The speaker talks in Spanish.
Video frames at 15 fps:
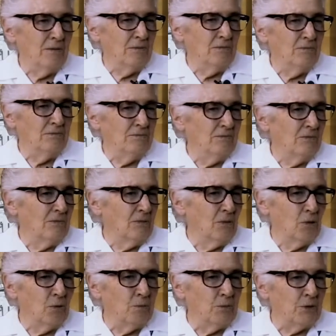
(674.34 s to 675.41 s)
un
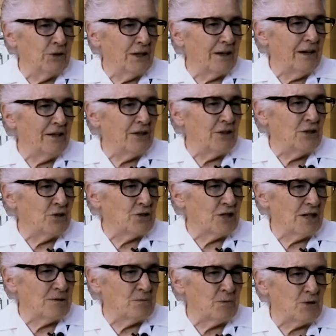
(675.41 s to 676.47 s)
grupo de
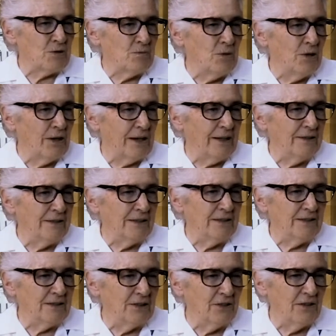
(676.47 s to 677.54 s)
religiosas pues muy grande
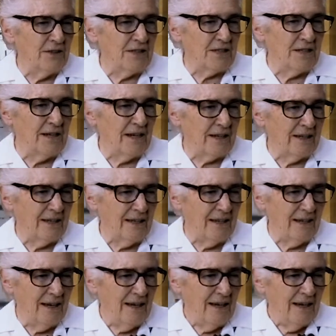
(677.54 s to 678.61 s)
entonces en,
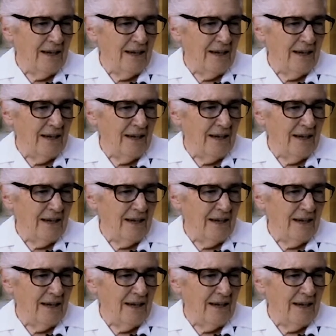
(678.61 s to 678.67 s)
aquel,